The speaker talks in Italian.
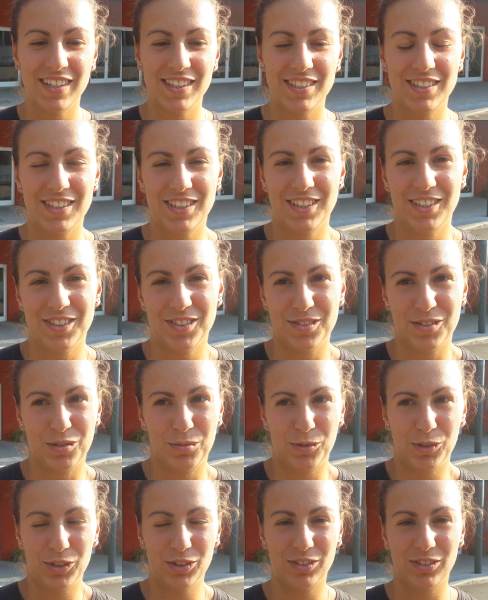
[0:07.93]
Sì, sono
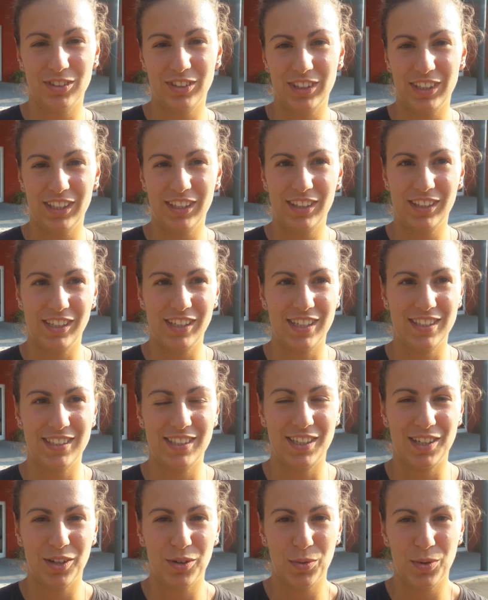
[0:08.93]
molto contenta di
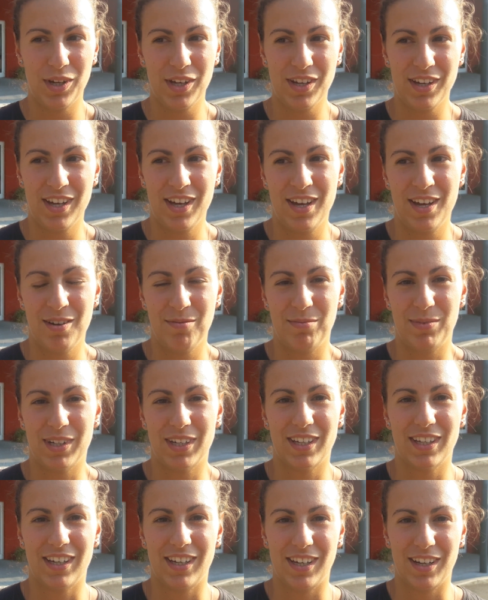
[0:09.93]
essere qui
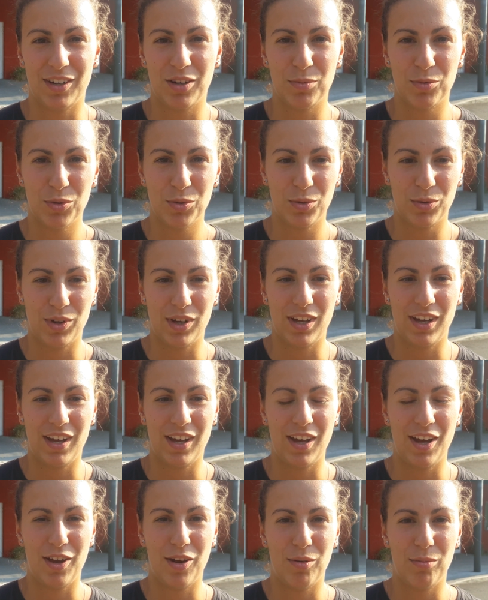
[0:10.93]
perché comunque
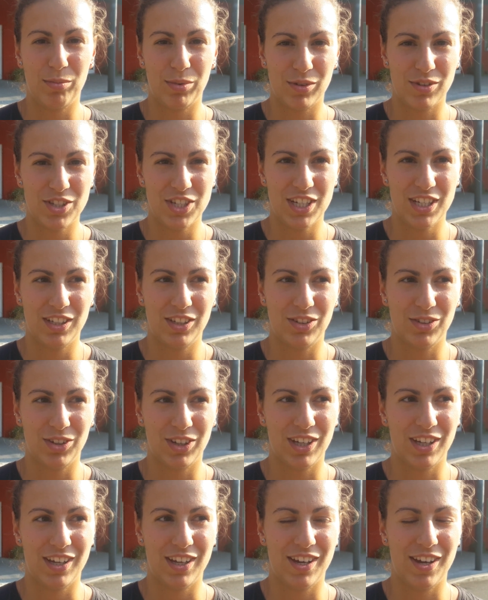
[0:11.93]
è un progetto
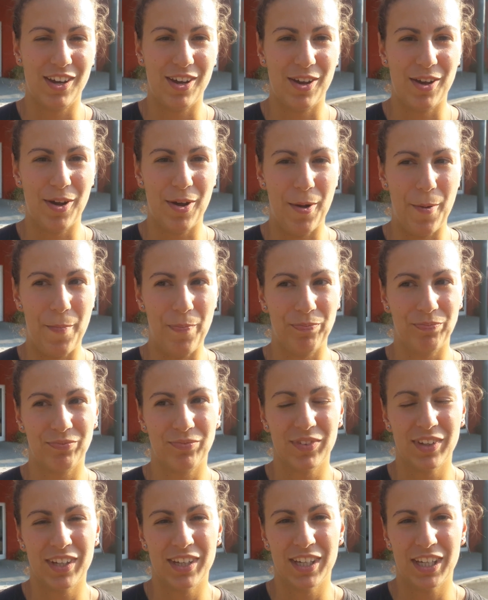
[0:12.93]
che,
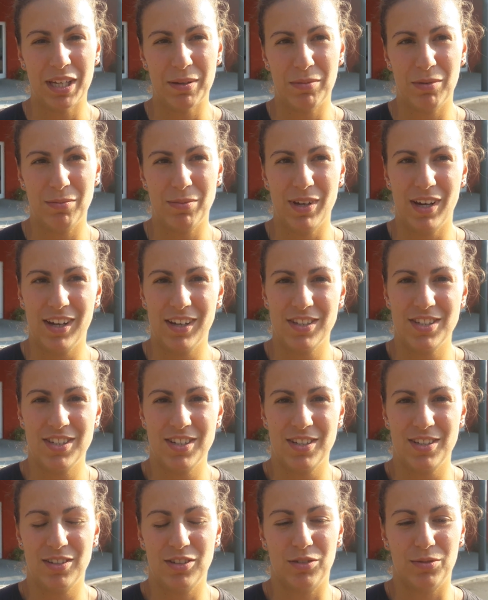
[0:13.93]
che mi
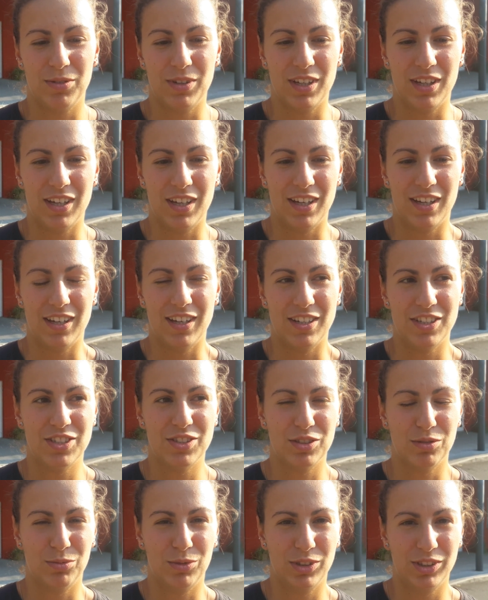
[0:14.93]
piace, dove ci
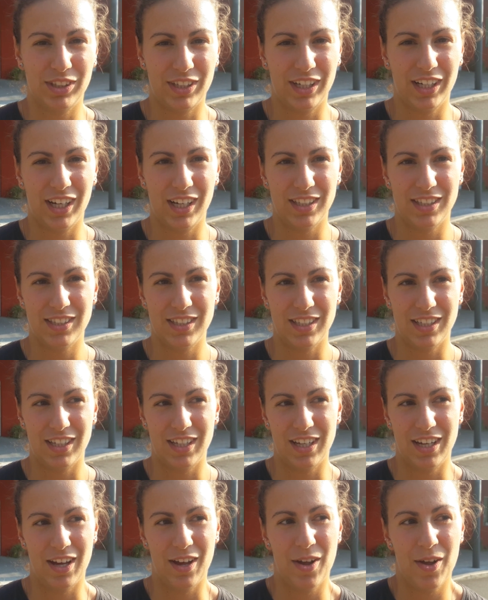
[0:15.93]
sono molte
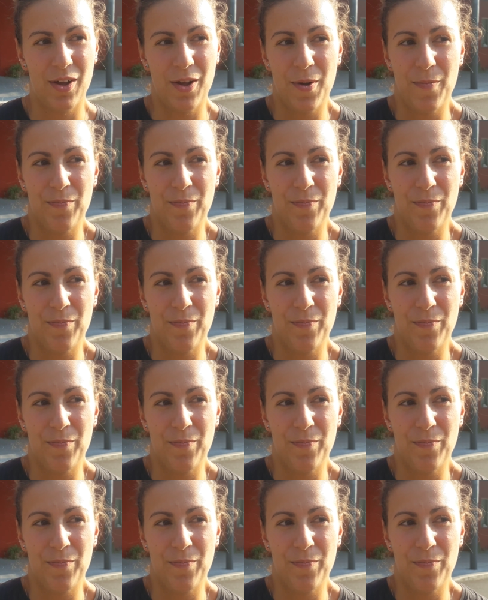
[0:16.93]
ragazze